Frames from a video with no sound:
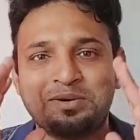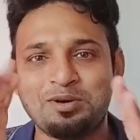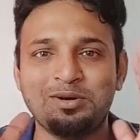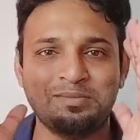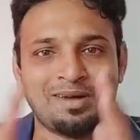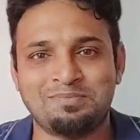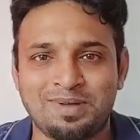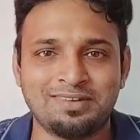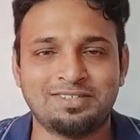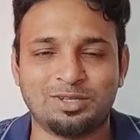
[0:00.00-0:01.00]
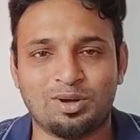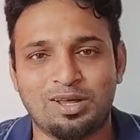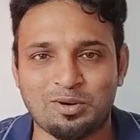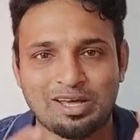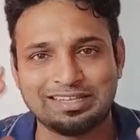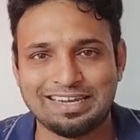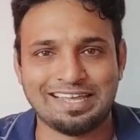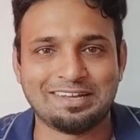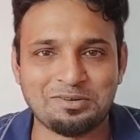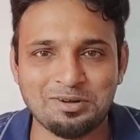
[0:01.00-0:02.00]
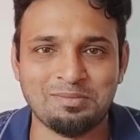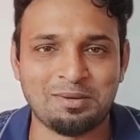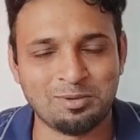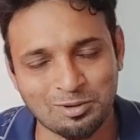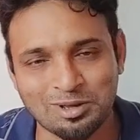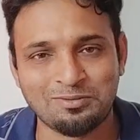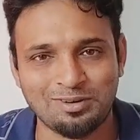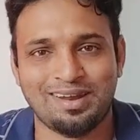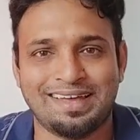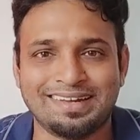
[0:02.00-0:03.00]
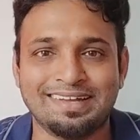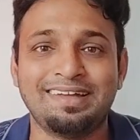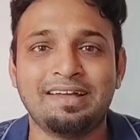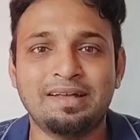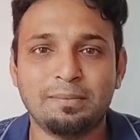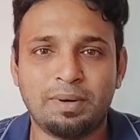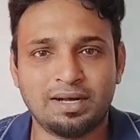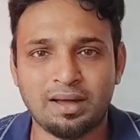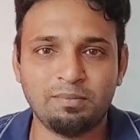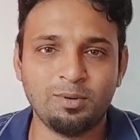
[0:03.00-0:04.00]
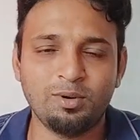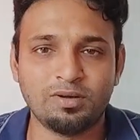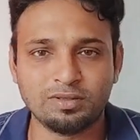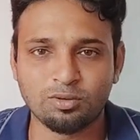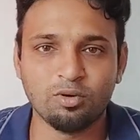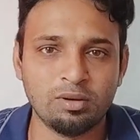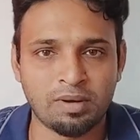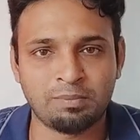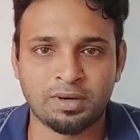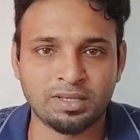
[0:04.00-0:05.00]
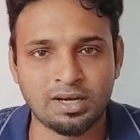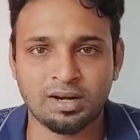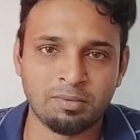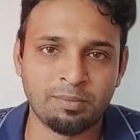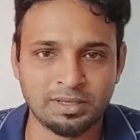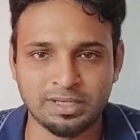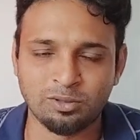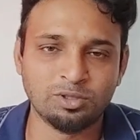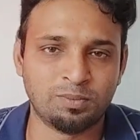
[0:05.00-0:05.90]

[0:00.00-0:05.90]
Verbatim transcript: கூகுள் மேப் மாதிரி வச்சுக்கோங்களேன் உலகத்துலேயே இருக்குது கூகுள் மேப் உலகம் ஃபுல்லாக இருக்குது பட் நம்ம ஊரில் வந்து கூகுள் மேப் மட்டும் தானே நம்ம பெருசாக யூஸ்